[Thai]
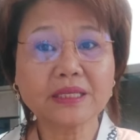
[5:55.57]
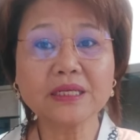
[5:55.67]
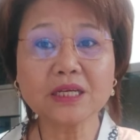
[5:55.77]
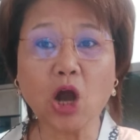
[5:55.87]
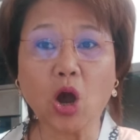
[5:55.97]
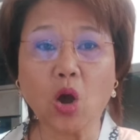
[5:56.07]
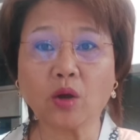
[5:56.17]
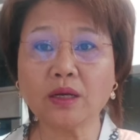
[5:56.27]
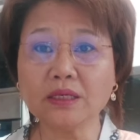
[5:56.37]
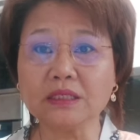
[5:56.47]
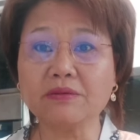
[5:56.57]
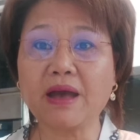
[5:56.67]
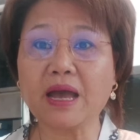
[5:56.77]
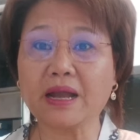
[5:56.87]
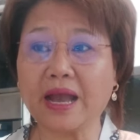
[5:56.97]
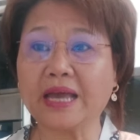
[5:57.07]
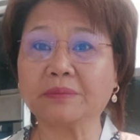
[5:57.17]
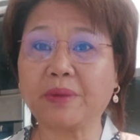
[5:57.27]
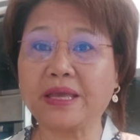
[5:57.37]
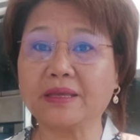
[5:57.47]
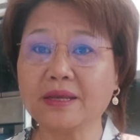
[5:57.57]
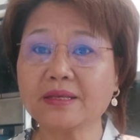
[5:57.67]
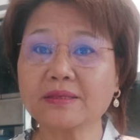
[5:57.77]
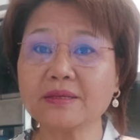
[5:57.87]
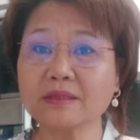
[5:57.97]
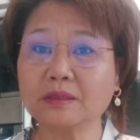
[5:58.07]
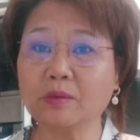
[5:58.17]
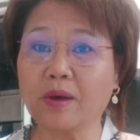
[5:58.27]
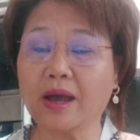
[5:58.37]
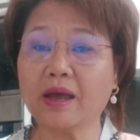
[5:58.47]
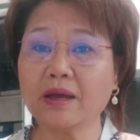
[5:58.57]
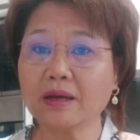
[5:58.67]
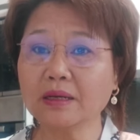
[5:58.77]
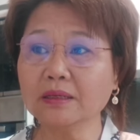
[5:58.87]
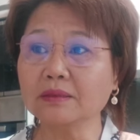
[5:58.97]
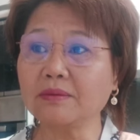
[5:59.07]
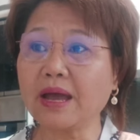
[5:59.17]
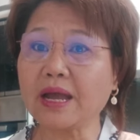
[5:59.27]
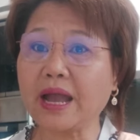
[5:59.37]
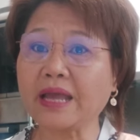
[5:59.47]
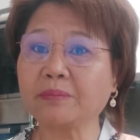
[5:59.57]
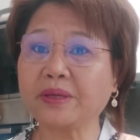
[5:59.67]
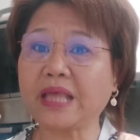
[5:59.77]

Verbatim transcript: ซื้อของหรือว่าการไปซื้อตัว๋วหรือว่าการไป